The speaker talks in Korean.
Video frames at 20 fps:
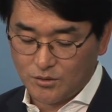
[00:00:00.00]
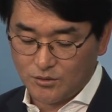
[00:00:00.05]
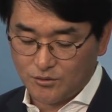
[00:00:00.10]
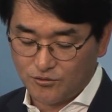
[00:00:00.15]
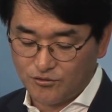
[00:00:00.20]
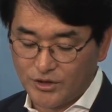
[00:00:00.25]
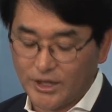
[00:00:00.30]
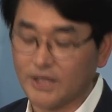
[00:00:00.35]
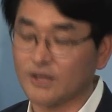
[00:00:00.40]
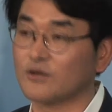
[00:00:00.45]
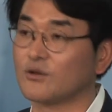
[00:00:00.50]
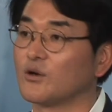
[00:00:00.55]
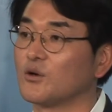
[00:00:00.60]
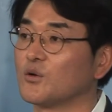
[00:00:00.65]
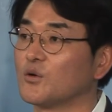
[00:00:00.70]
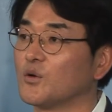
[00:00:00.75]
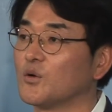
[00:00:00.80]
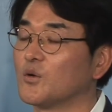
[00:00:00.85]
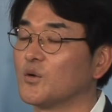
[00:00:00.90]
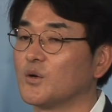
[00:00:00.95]
유난
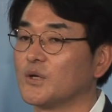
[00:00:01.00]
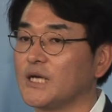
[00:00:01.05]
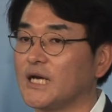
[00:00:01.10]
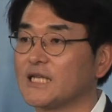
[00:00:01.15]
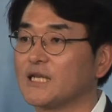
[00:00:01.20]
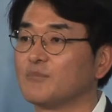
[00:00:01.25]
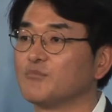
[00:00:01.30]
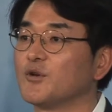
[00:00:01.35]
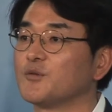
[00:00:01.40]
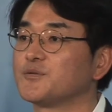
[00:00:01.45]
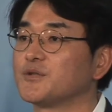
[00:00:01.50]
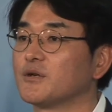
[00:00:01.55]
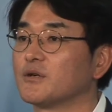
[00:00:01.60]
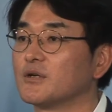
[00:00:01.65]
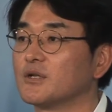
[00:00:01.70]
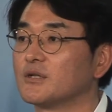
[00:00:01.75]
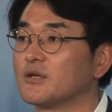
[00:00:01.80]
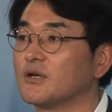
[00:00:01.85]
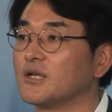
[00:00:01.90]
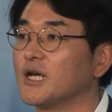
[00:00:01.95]
떨고
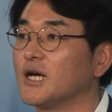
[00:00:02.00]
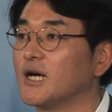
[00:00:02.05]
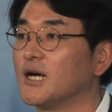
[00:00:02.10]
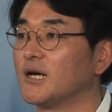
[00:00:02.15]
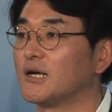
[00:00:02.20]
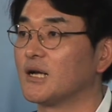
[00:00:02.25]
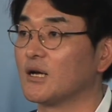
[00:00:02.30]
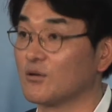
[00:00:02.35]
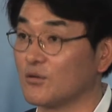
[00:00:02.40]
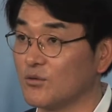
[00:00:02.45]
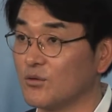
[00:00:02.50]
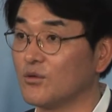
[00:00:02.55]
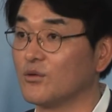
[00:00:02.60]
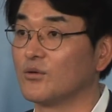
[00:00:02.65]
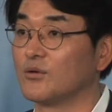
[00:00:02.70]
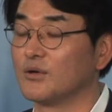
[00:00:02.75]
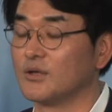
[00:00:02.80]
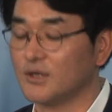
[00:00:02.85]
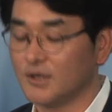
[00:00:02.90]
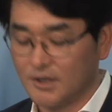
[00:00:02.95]
야단법석을
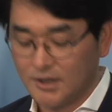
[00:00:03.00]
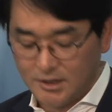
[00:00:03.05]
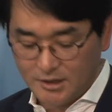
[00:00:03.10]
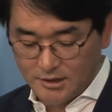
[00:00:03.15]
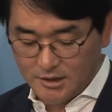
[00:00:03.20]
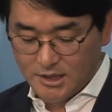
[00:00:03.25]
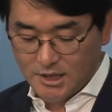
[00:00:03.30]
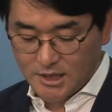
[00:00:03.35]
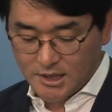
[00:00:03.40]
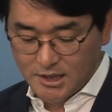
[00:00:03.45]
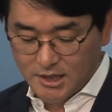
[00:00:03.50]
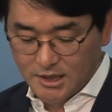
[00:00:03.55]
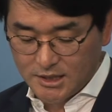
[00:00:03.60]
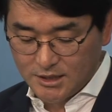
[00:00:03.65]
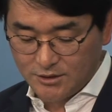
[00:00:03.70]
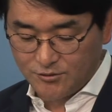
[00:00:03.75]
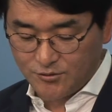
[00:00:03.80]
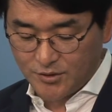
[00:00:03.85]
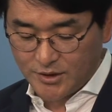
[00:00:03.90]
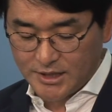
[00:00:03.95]
떠냐라고
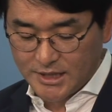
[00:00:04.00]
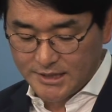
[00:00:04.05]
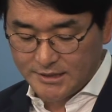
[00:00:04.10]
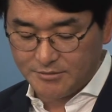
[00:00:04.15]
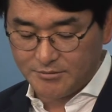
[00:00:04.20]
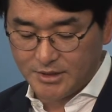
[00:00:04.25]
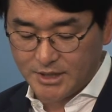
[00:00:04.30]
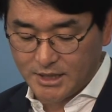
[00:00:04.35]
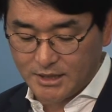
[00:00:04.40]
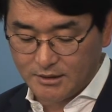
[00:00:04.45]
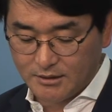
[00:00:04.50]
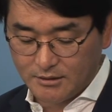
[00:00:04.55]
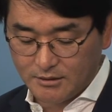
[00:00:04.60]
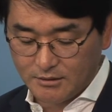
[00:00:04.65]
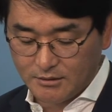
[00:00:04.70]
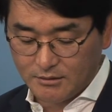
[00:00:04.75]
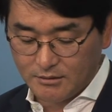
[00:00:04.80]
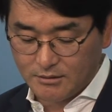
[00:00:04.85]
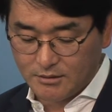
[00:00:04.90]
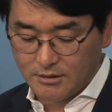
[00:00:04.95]
이야기하실 수도 있겠습니다.
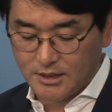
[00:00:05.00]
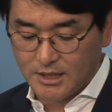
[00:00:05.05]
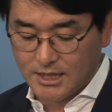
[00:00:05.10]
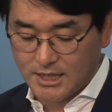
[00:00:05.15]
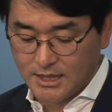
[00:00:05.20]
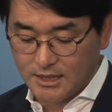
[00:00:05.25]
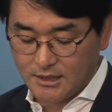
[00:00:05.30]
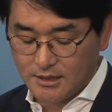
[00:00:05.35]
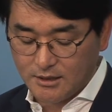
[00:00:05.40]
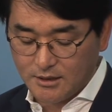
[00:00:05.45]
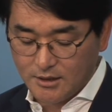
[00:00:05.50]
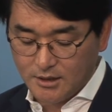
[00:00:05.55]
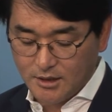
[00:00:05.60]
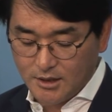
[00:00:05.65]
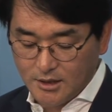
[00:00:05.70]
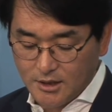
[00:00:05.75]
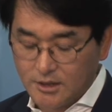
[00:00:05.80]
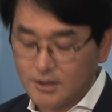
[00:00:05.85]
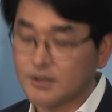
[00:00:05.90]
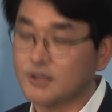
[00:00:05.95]
그러나
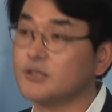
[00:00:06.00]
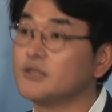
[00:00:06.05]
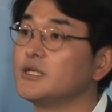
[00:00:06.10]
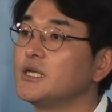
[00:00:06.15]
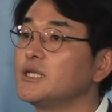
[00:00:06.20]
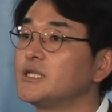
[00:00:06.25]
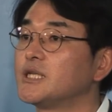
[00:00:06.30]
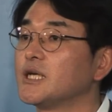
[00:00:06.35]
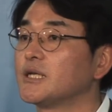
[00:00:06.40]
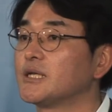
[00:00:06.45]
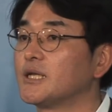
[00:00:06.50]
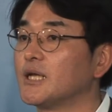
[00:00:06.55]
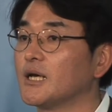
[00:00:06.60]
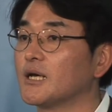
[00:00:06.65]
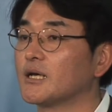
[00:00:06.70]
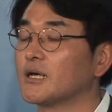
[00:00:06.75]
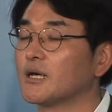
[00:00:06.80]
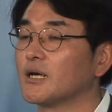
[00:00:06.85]
증인 채택